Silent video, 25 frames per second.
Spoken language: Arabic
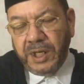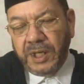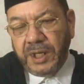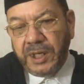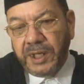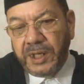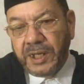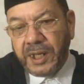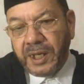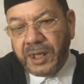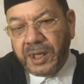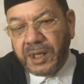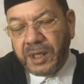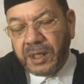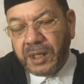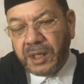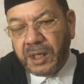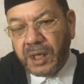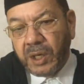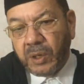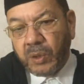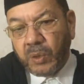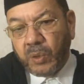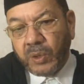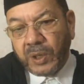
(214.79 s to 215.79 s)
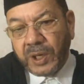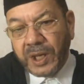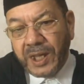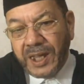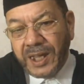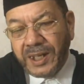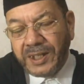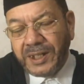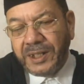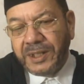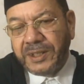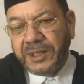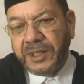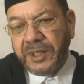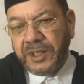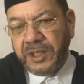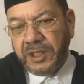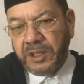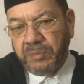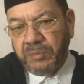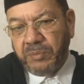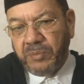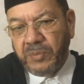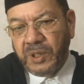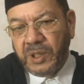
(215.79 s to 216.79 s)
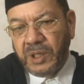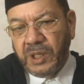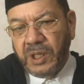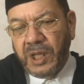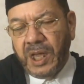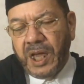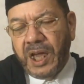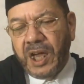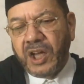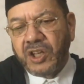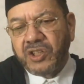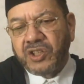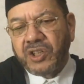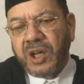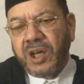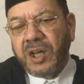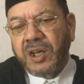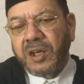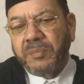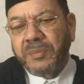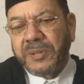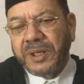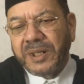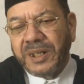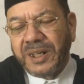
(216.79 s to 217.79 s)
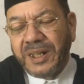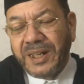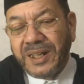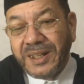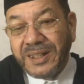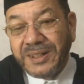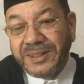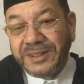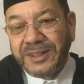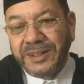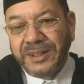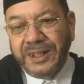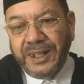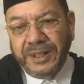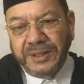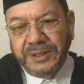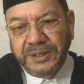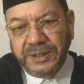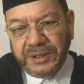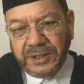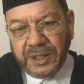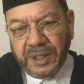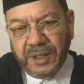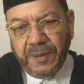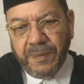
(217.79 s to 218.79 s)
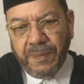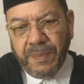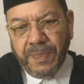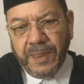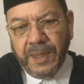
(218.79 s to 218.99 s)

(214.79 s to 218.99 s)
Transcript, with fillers: إن القرآن الكريم أشار مرات عديدة